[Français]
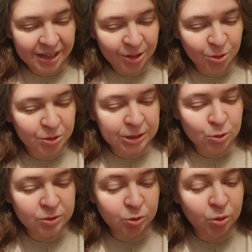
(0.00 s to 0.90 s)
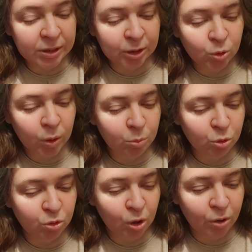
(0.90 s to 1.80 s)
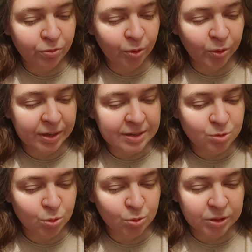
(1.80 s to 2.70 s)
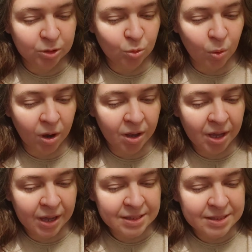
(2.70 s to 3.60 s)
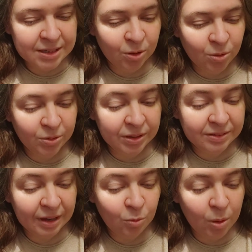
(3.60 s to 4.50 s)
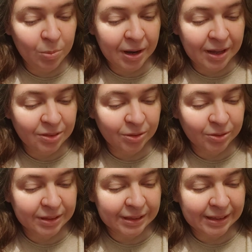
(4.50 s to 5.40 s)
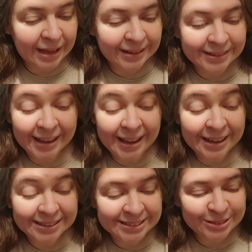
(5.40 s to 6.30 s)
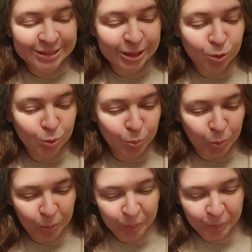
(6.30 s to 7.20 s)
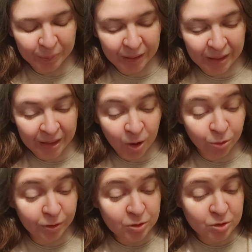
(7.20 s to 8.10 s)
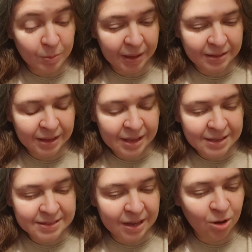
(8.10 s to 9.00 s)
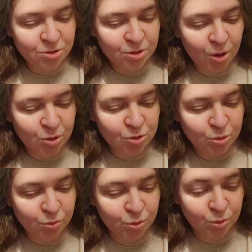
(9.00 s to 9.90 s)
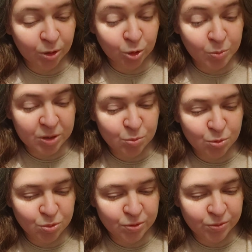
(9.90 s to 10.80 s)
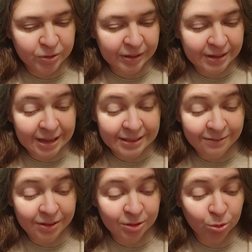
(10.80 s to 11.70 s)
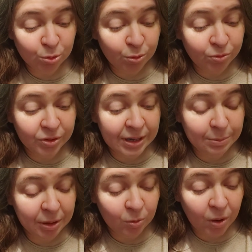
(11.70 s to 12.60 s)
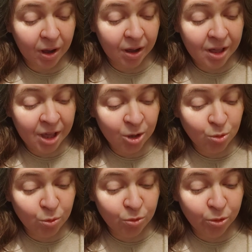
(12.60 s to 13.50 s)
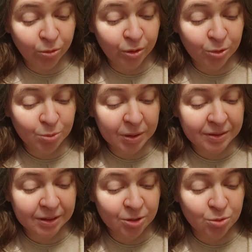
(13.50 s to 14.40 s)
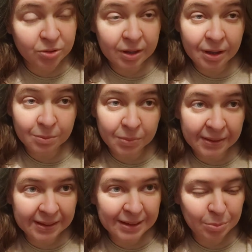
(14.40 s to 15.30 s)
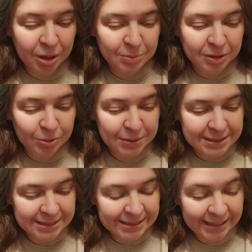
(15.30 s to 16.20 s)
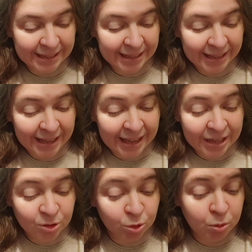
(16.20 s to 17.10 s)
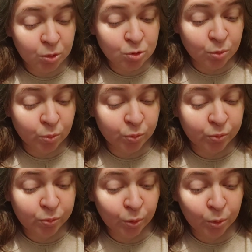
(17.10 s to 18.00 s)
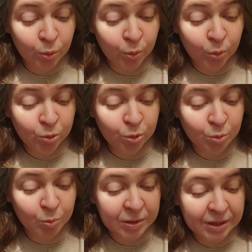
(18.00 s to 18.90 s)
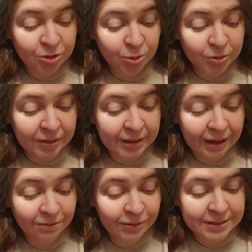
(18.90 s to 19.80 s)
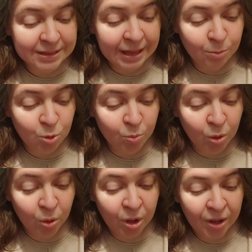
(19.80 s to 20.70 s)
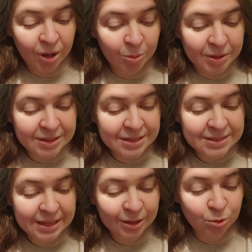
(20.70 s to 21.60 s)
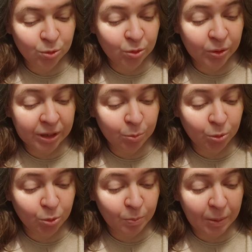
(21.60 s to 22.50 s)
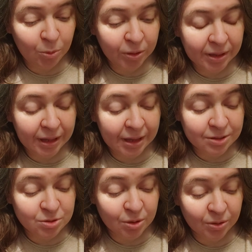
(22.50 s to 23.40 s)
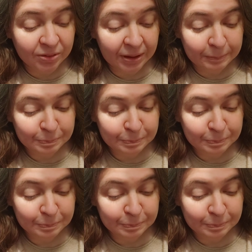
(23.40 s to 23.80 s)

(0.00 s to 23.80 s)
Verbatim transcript: Tandis que ses deux canots à moteur fendaient les eaux du détroit, tirant des aquaplanes dans des cataractes d'écume. En fin de semaine, sa Rolls-Royce, devenue un omnibus, fêtait la navette entre ville et manoir, de neuf heures du matin jusqu'à bien après minuit tandis que son fourgon automobile trottait infatigablement comme un insecte doré pour ne pas manquer un seul train.